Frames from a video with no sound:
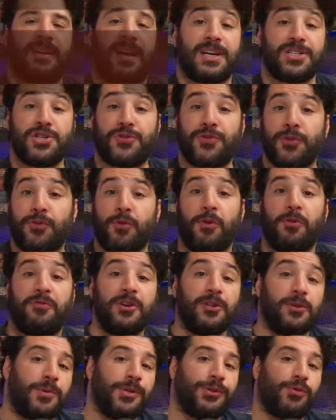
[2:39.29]
A gente ficou
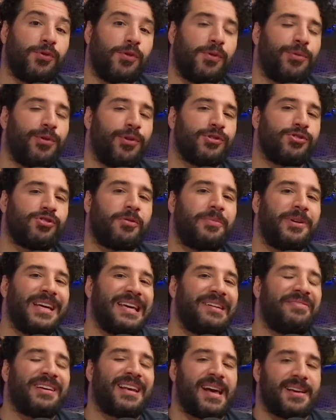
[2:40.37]
ouvindo muito rumor sobre
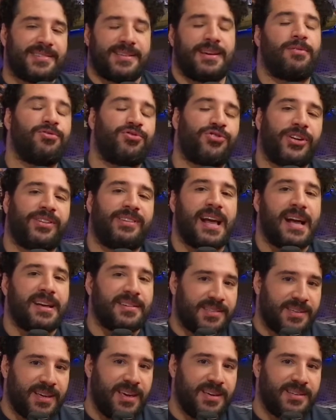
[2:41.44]
revelação de GTA
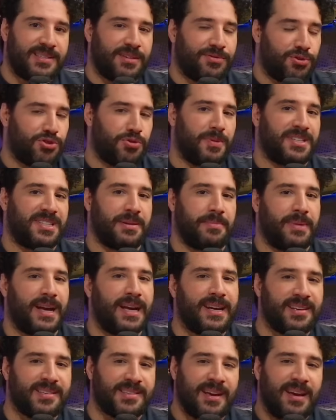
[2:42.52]
6 nas últimas
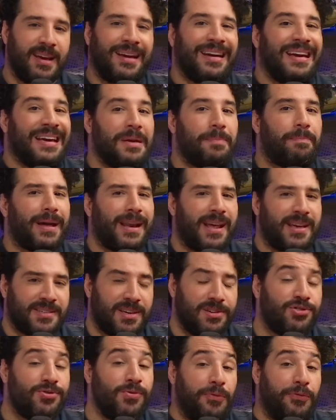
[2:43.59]
semanas e parece
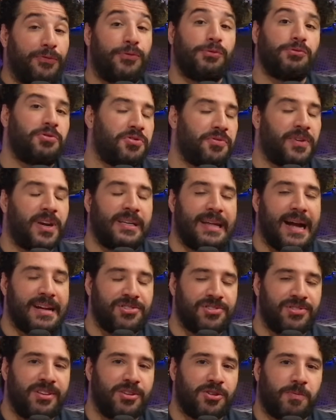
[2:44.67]
que tinha um fundo de
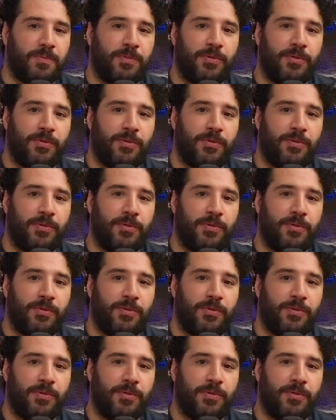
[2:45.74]
verdade nisso,